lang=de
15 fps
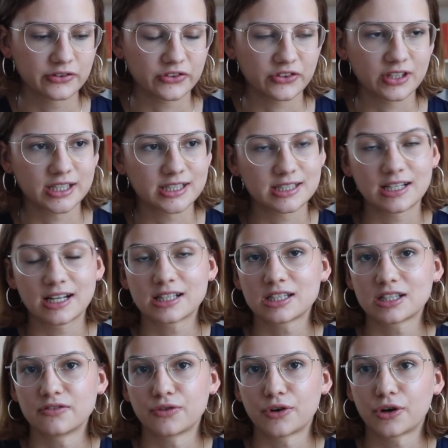jetzt die
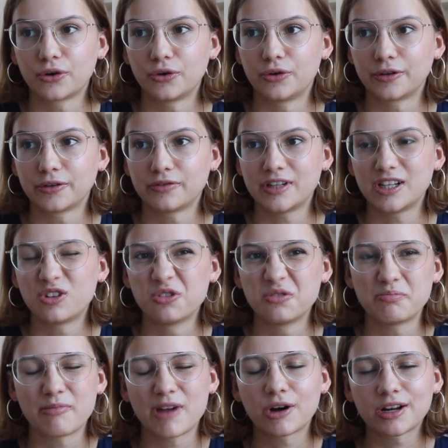letzten Wochen irgendwie eine
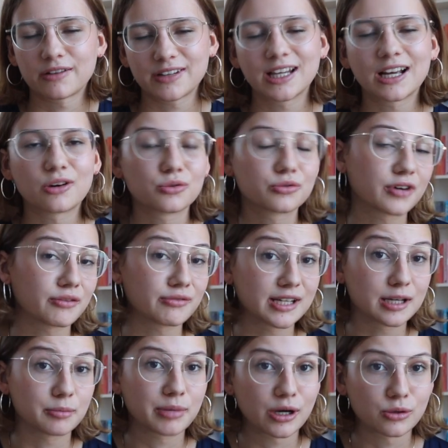mehr oder weniger
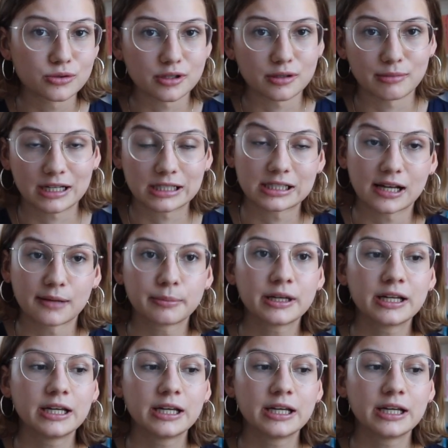unfreiwillige Pause gemacht habe.